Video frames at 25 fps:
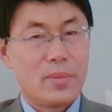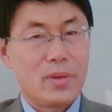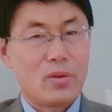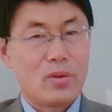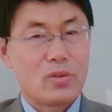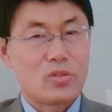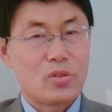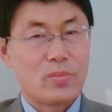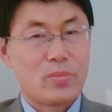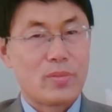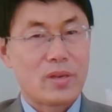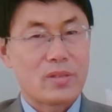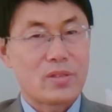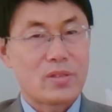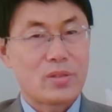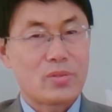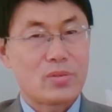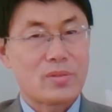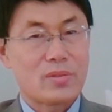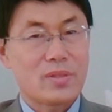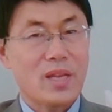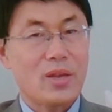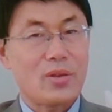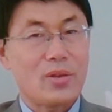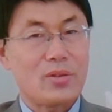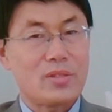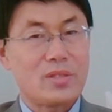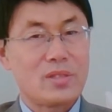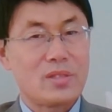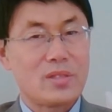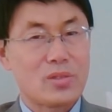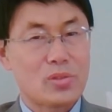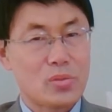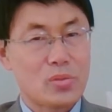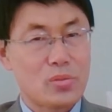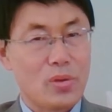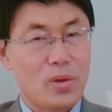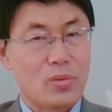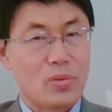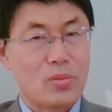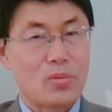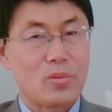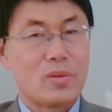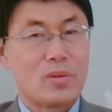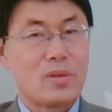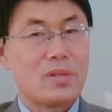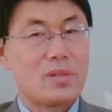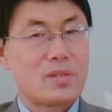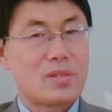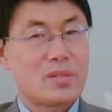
有就毛泽东大跃进的错误